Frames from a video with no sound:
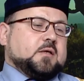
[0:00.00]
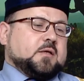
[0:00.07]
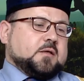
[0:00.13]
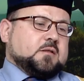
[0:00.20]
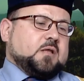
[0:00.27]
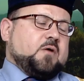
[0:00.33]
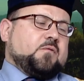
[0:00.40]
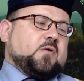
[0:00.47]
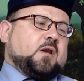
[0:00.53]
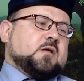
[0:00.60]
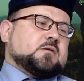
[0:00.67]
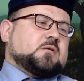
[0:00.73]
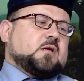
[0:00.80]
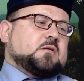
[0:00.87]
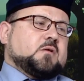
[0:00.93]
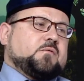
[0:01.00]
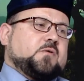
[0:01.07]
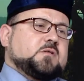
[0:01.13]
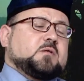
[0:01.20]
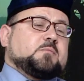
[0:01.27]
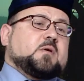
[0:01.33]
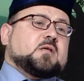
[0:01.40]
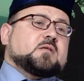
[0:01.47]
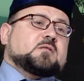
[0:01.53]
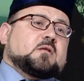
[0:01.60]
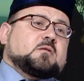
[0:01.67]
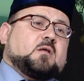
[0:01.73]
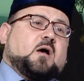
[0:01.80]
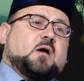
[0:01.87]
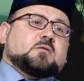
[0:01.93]
إضافة إلى صلاة الفجر من
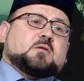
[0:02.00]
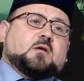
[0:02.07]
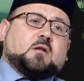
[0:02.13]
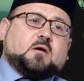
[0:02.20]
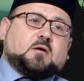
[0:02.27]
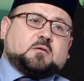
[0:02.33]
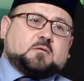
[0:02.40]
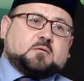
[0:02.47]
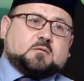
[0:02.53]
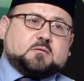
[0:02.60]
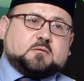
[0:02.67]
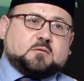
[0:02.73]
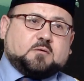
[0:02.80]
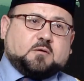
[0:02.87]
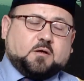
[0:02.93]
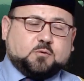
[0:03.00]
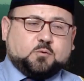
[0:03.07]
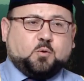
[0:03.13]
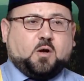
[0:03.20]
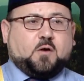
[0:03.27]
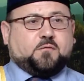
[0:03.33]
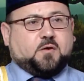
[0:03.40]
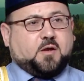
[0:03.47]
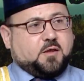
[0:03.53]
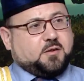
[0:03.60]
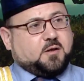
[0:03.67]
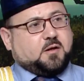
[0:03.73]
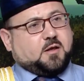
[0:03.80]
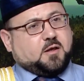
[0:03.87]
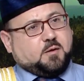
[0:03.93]
استطاع صلاة الضحى في هذه
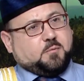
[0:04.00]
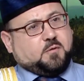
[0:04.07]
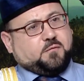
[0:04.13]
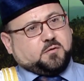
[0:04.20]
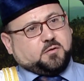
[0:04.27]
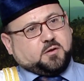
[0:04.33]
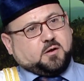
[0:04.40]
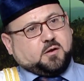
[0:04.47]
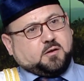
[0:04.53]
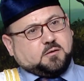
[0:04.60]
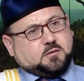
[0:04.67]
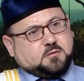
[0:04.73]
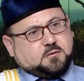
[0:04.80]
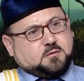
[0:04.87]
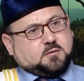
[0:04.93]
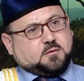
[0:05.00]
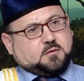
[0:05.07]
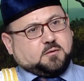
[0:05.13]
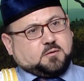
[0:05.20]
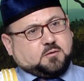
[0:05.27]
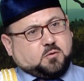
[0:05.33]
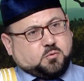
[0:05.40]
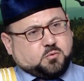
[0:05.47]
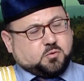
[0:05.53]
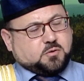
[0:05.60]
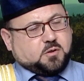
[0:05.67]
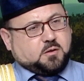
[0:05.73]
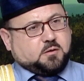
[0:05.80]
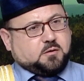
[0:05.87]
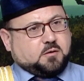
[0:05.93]
الأيام الفضيلة
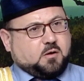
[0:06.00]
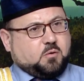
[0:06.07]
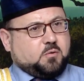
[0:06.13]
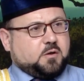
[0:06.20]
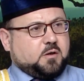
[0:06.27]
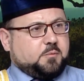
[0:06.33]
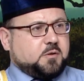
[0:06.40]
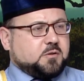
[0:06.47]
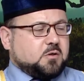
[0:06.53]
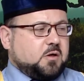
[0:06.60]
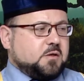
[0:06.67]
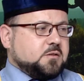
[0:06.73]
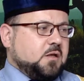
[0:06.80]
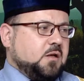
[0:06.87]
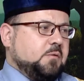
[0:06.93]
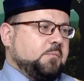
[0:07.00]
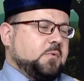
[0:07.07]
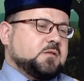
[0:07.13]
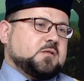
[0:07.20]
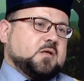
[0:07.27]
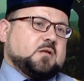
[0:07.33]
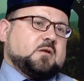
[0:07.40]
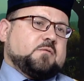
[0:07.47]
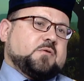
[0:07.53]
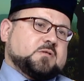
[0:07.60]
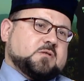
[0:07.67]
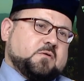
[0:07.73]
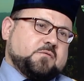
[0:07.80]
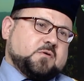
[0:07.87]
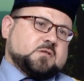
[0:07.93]
خصوصا قول النبي صلى الله عليه وسلم من صلى
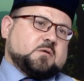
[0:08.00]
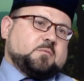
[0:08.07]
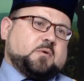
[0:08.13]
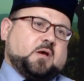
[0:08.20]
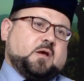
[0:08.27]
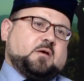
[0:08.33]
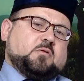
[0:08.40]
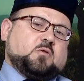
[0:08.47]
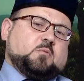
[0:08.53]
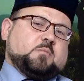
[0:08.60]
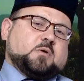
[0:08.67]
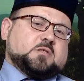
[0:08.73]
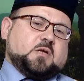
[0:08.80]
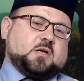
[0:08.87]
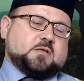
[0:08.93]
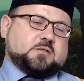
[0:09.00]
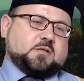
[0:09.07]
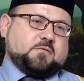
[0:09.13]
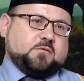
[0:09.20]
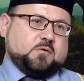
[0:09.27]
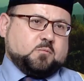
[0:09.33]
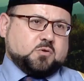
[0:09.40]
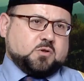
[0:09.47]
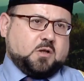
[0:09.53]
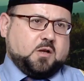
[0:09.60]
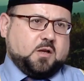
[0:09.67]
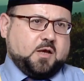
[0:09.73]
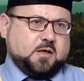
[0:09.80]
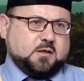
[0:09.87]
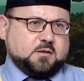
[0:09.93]
الفجر في جماعة ثم جلس في
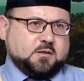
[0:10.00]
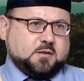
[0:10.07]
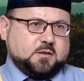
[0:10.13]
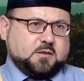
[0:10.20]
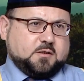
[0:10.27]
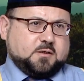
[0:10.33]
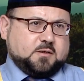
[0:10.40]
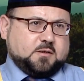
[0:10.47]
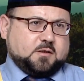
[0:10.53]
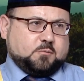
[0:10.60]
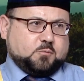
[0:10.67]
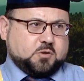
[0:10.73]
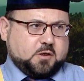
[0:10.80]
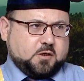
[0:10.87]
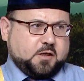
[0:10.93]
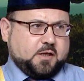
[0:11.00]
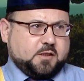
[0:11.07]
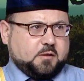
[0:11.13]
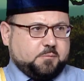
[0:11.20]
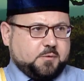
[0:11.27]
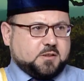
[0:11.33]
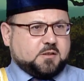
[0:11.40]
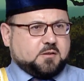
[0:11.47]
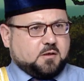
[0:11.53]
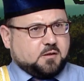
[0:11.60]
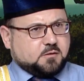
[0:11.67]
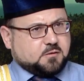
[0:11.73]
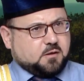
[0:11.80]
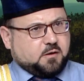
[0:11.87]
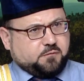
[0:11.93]
مصلاه مصلاه يعني المسجد اللي
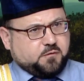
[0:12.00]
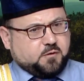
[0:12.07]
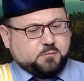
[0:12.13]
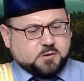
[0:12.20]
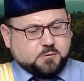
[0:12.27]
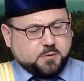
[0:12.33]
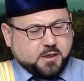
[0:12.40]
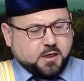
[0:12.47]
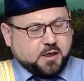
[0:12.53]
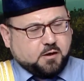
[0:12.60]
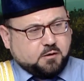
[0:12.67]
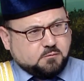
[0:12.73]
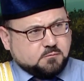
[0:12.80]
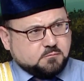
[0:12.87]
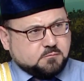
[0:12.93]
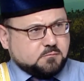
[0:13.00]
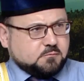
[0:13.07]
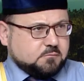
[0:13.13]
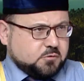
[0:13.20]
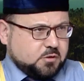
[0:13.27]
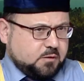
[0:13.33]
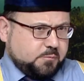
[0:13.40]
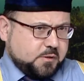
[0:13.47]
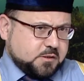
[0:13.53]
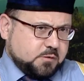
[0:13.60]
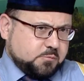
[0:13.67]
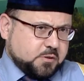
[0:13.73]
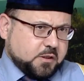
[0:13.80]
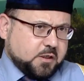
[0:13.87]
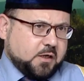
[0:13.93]
صلى فيه مش نعم. مكان المسجد
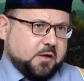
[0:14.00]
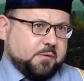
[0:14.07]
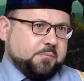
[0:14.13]
بشكل عام